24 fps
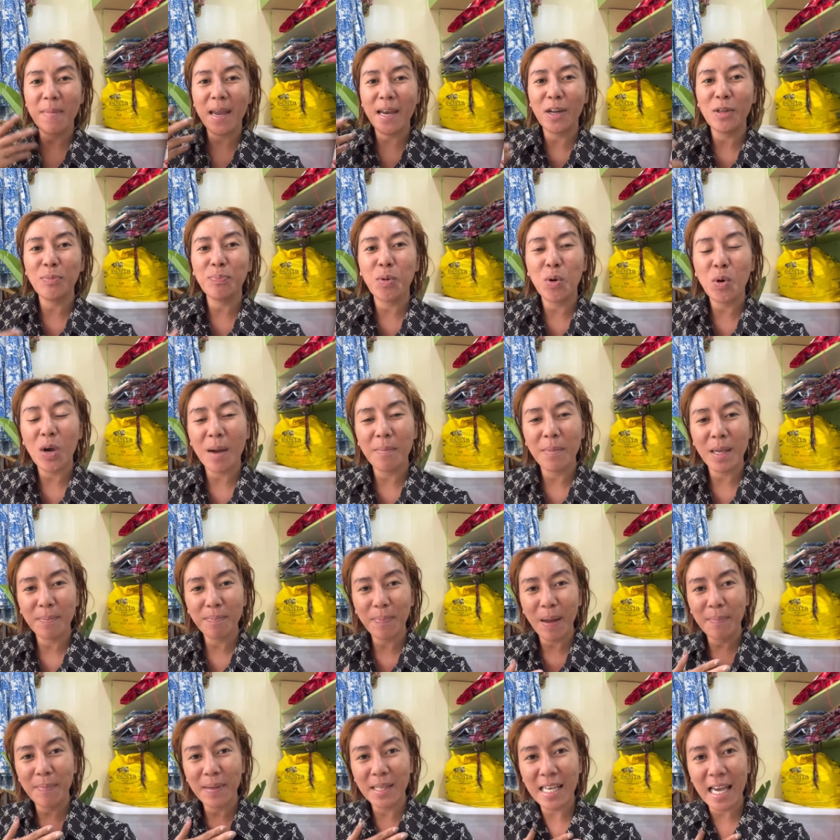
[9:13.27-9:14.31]
Meron po kaming
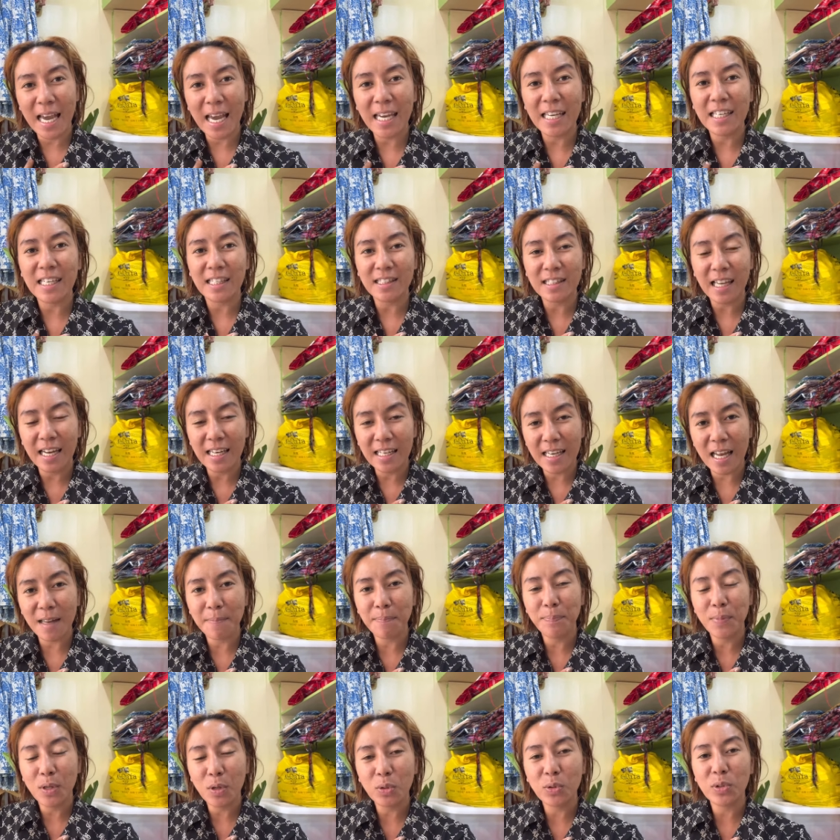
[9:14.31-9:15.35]
pabigay na
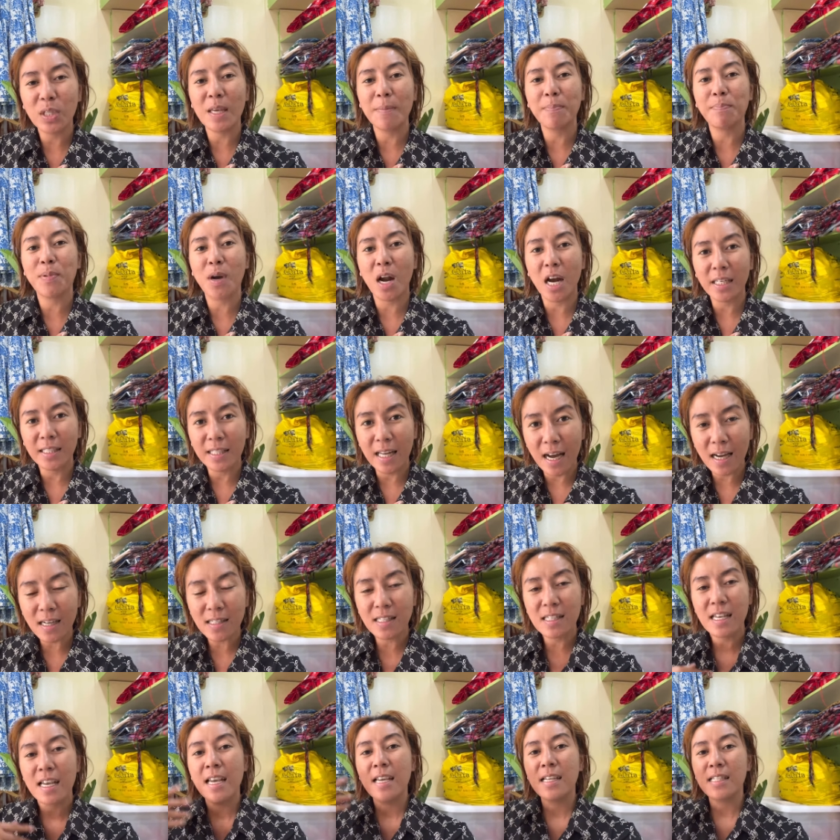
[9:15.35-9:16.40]
Thailand beauty
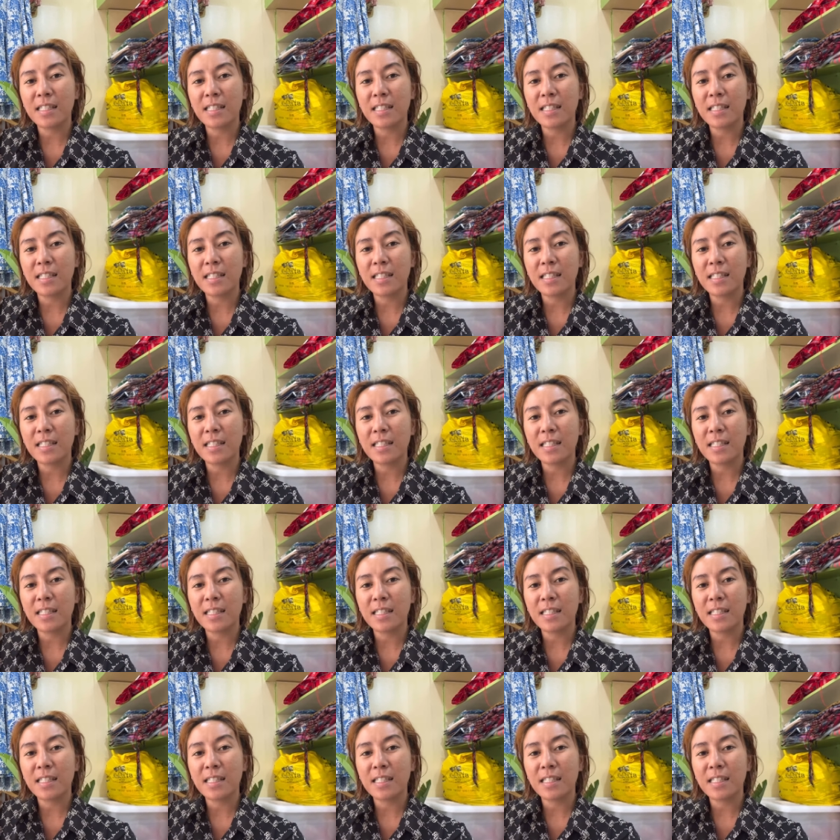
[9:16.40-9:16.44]
products,